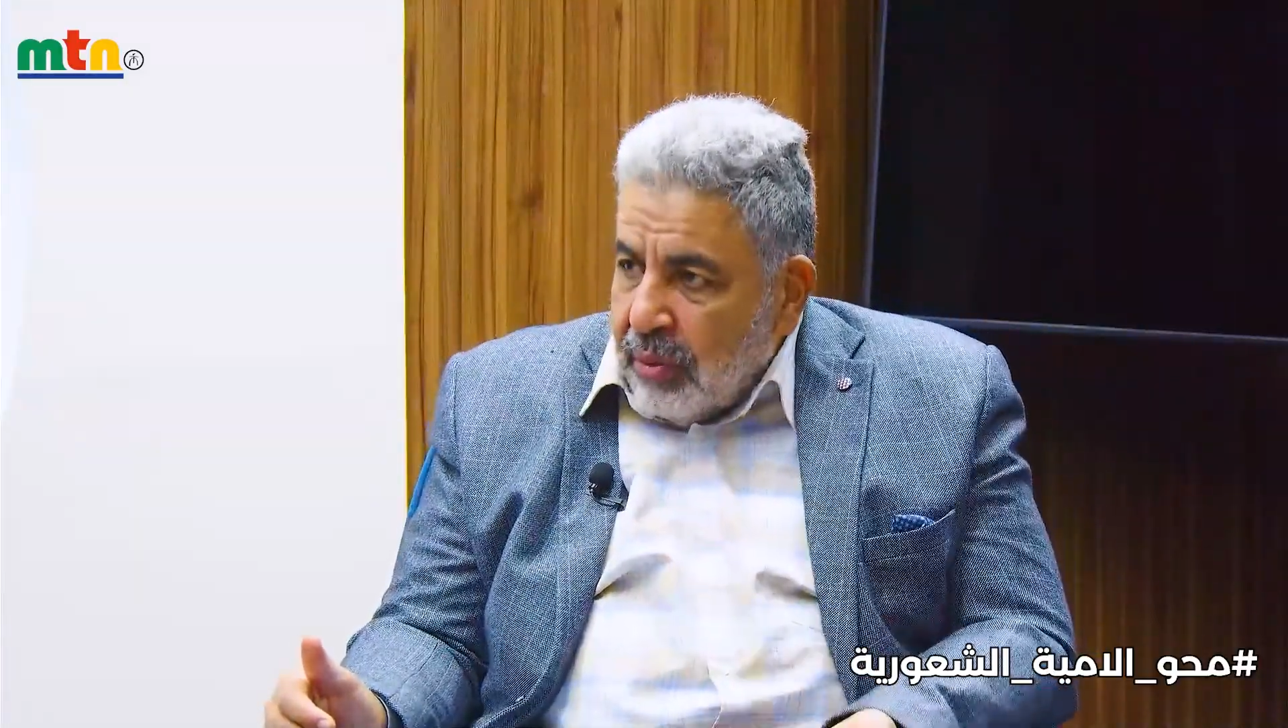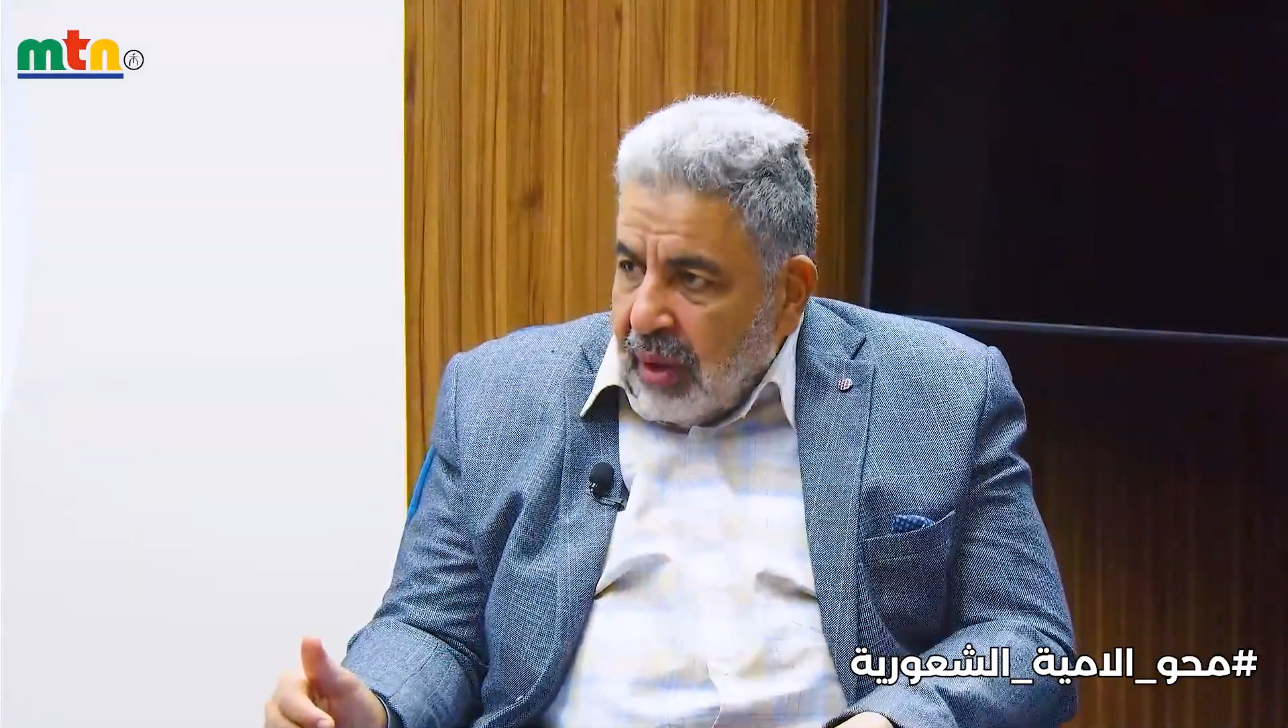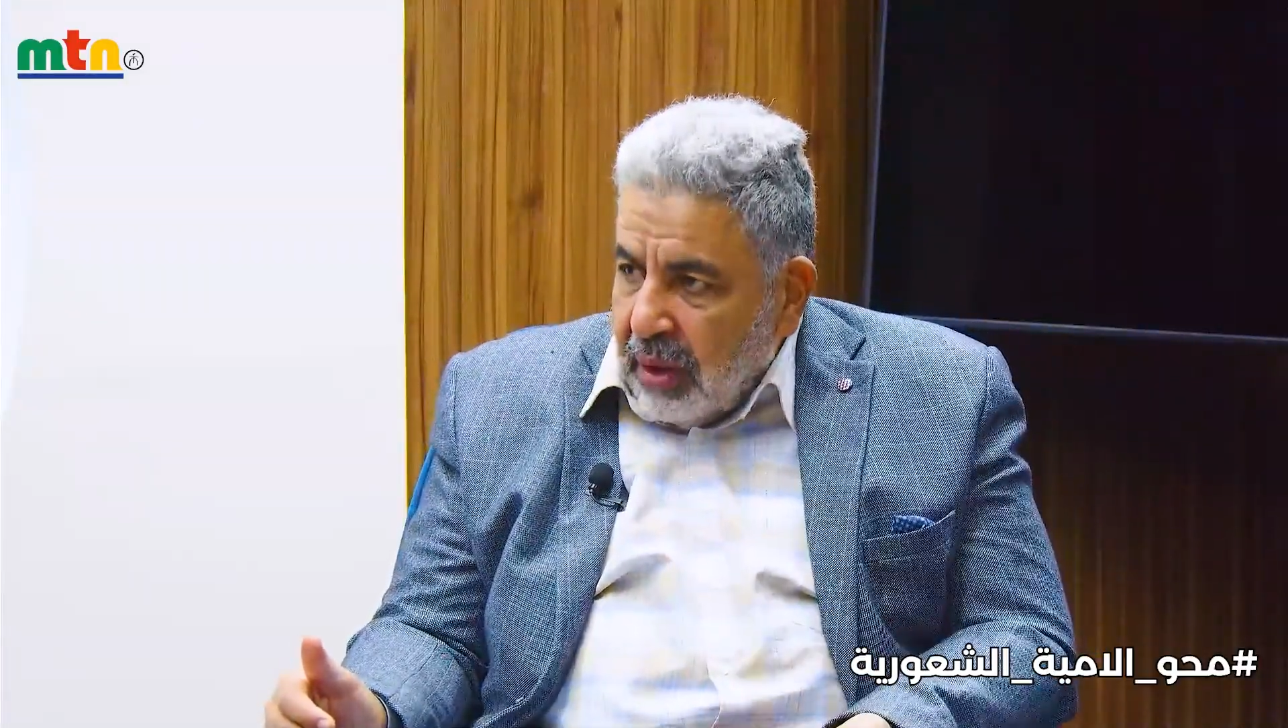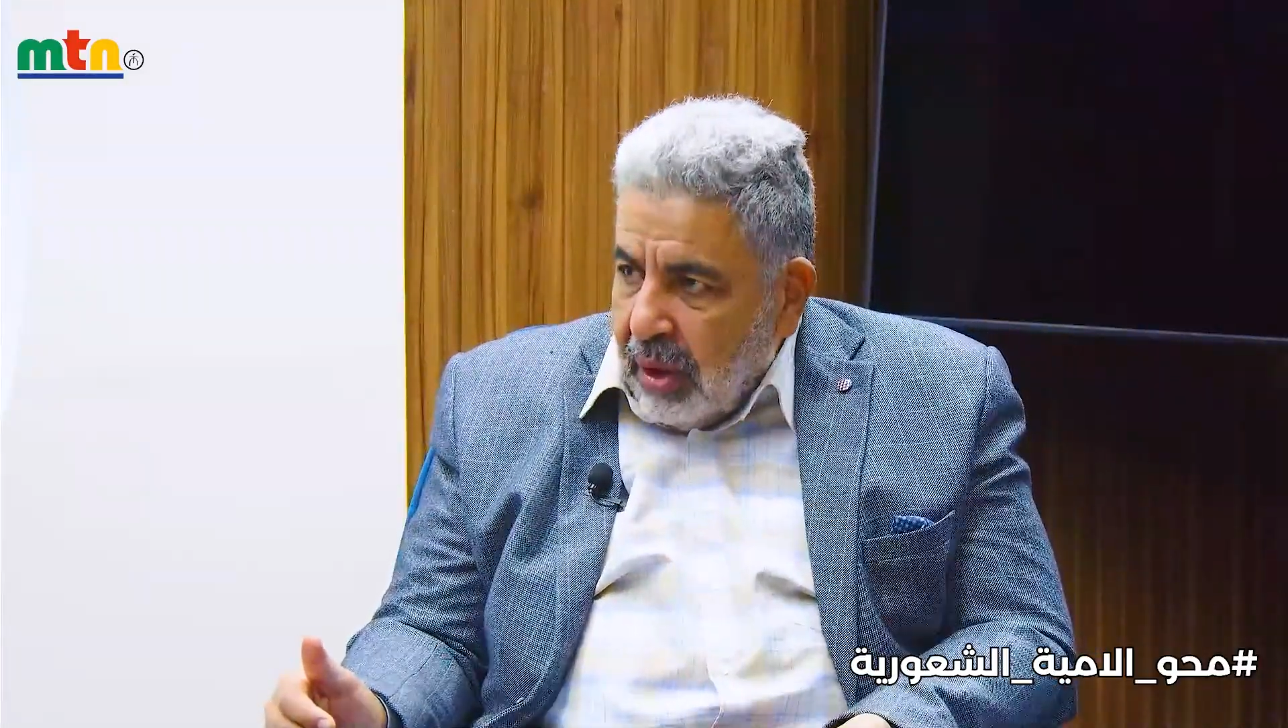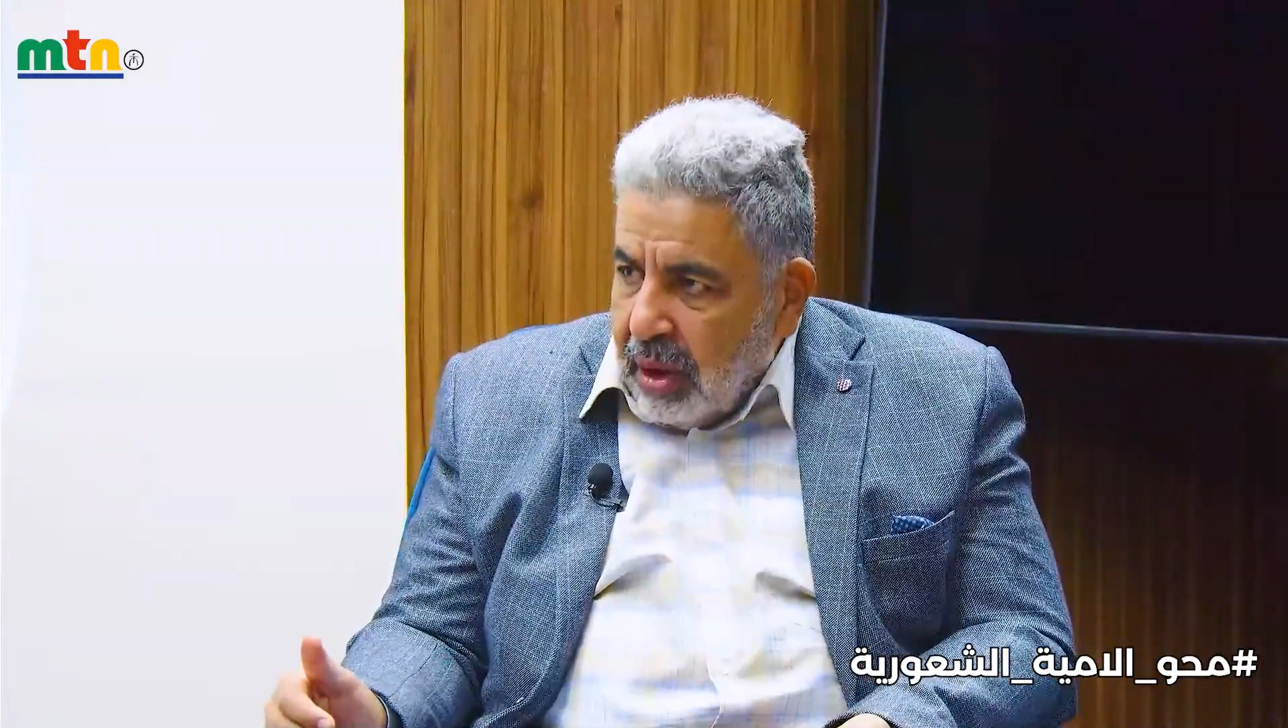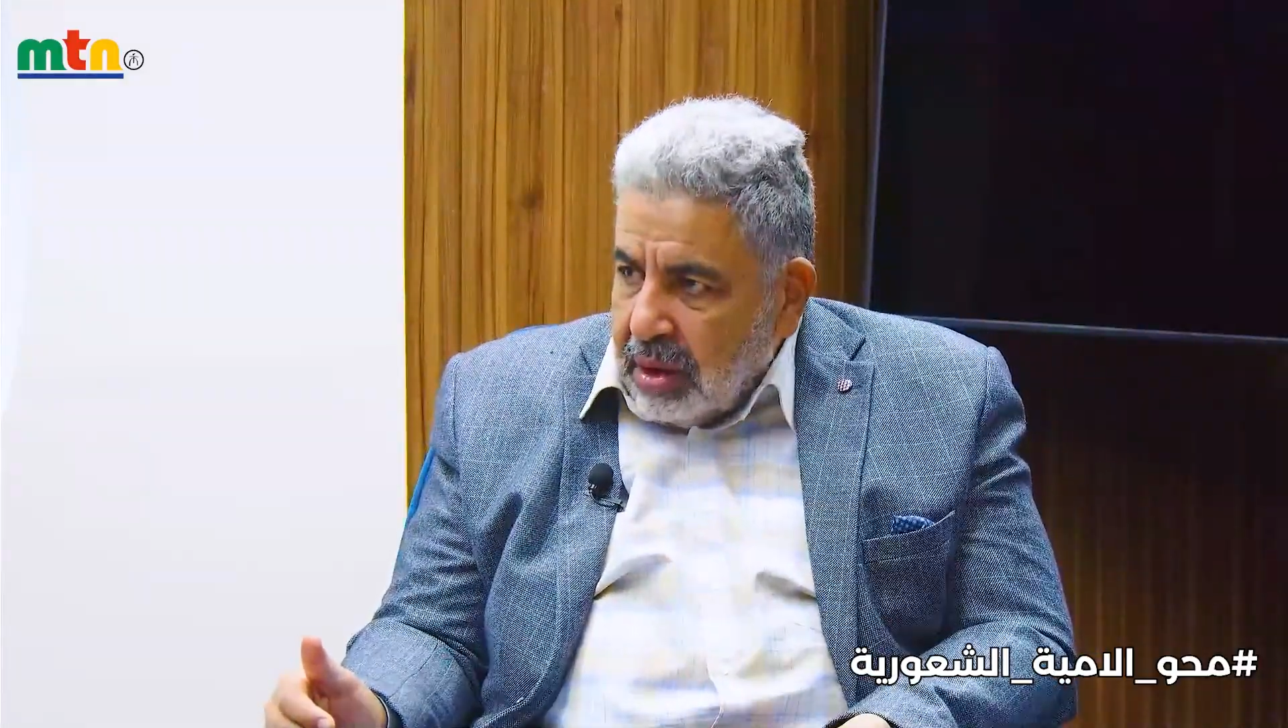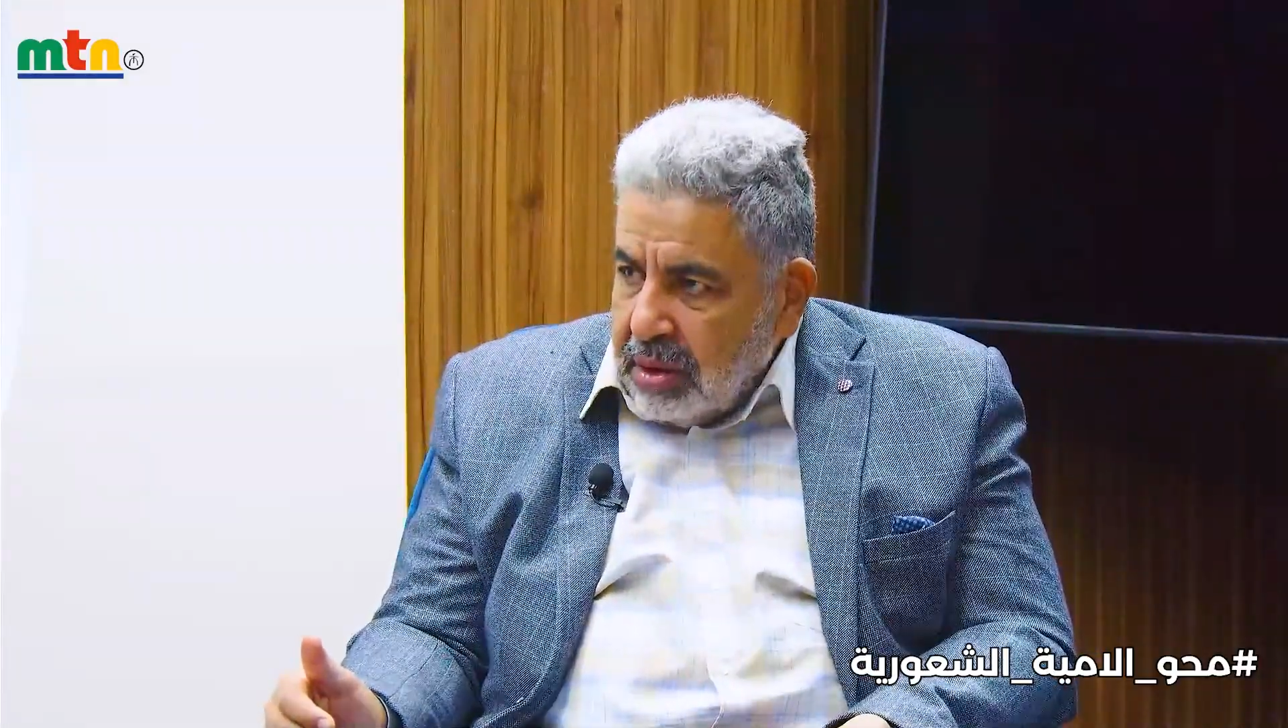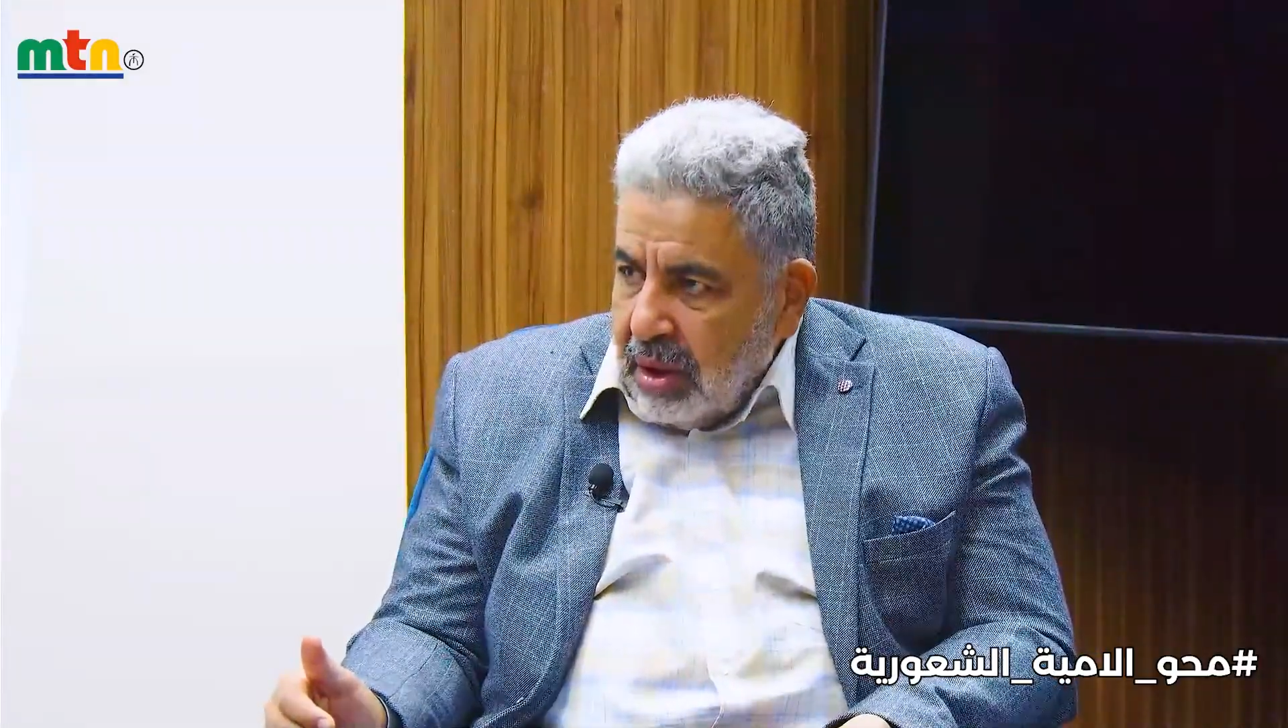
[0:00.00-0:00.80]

مع الاخر